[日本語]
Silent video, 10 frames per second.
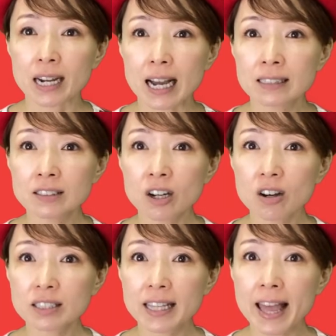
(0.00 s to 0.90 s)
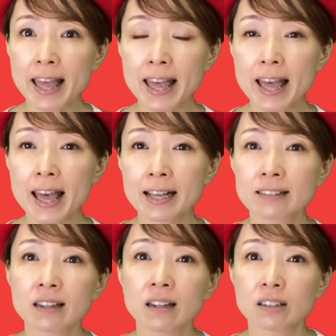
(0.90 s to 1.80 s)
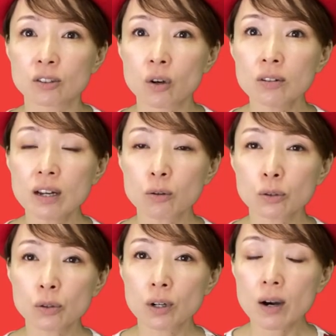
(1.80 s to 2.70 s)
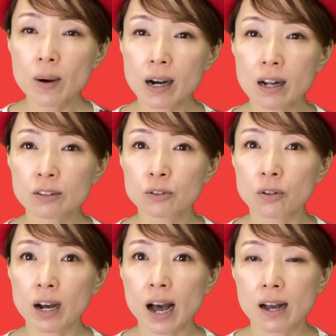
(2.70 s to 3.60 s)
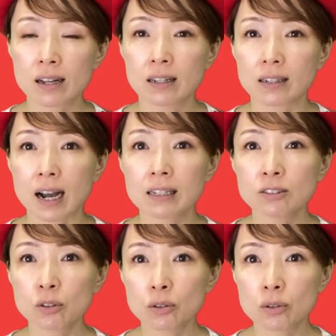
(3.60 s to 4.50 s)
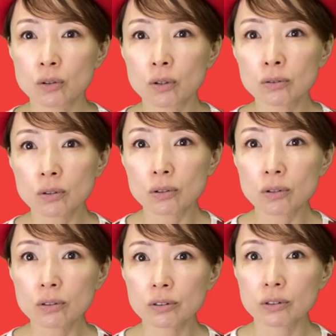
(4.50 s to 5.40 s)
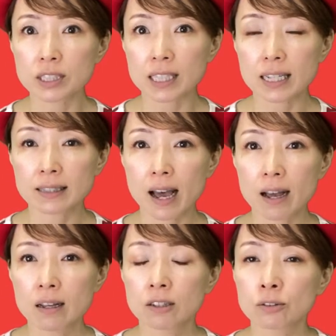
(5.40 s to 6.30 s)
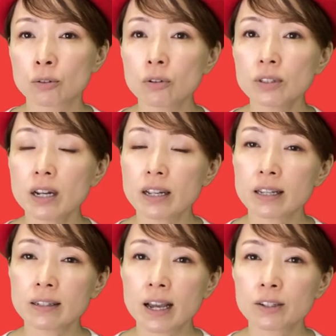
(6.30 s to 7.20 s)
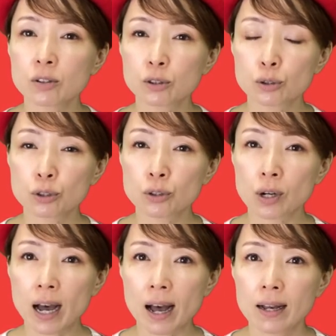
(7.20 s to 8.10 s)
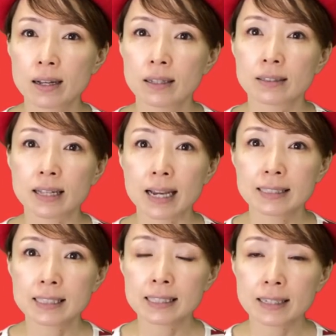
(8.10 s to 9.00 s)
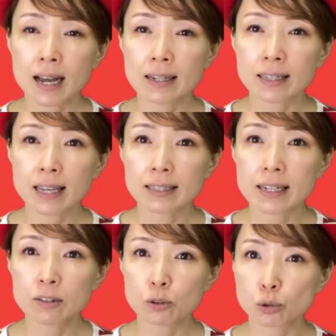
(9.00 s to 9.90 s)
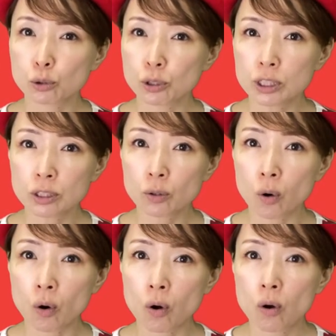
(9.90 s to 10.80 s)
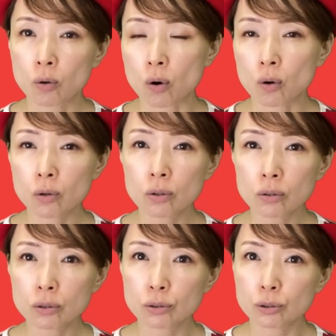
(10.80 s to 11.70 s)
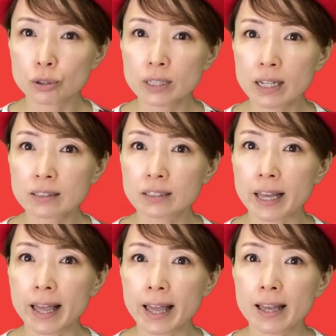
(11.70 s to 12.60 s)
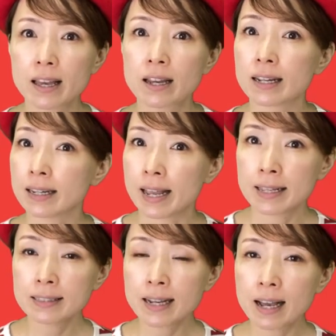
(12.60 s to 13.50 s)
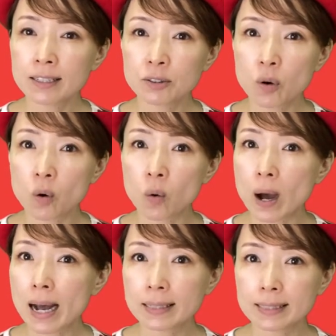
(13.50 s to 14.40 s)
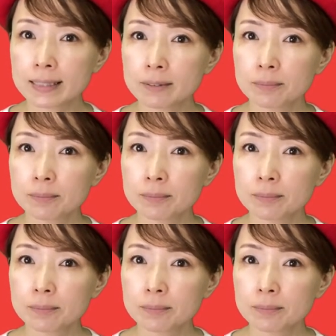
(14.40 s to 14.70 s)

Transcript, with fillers: 感情線どんなことがわかるのか感情のコントロールの仕方どんな恋愛をするのか対人関係での注意事項心の柔軟性恋愛の終わり